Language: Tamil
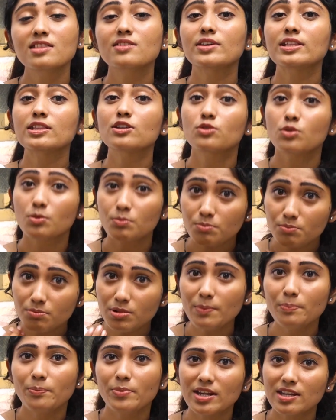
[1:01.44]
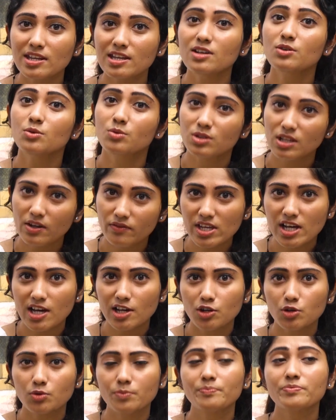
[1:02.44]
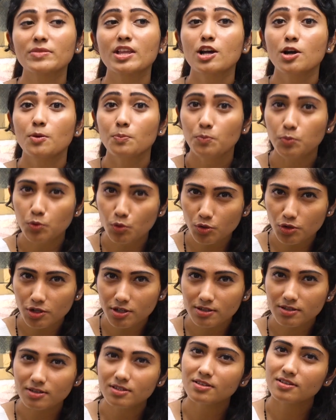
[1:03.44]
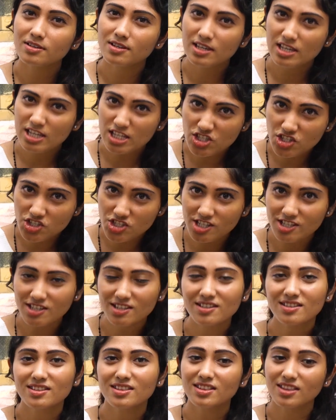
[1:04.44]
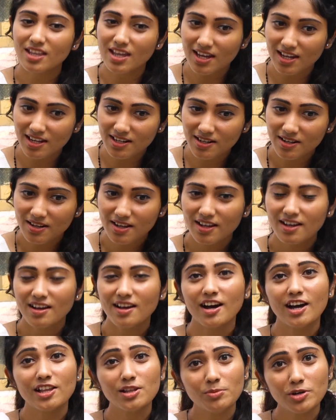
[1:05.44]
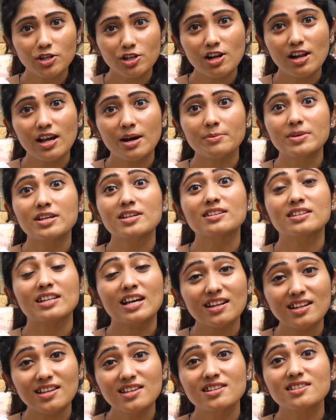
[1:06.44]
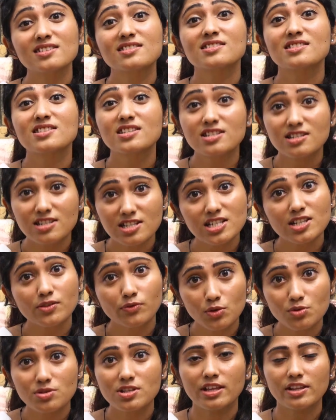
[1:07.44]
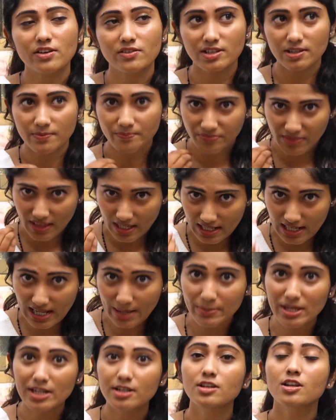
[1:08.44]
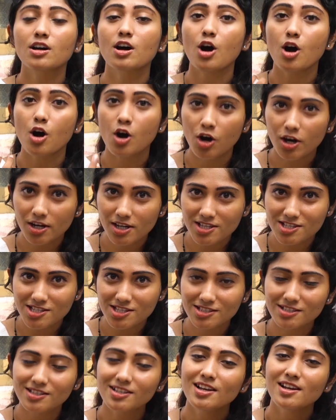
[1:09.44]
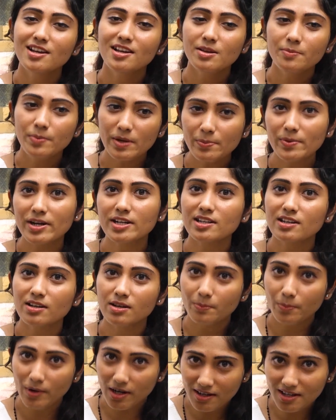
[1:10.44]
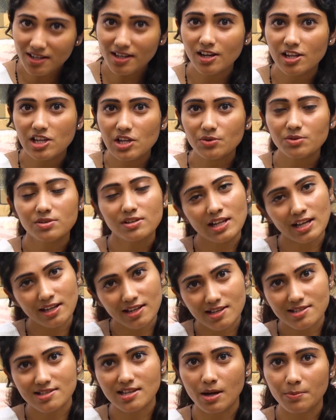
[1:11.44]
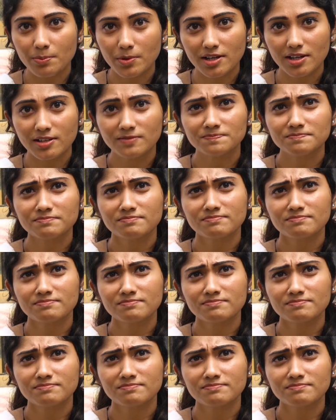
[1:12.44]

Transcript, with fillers: இது வந்து ரொம்ப பெரிய உதவியாக இருக்கும் பூண்டு இஞ்சி தேன் அது மட்டும் இல்லாமல் நிறைய சிட்ரஸ் ஃப்ரூட்ஸ் அதாவது லெமன் ஆரஞ்சு இப்படிப்பட்ட பழங்களையும் நிறைய சாப்பிடுங்க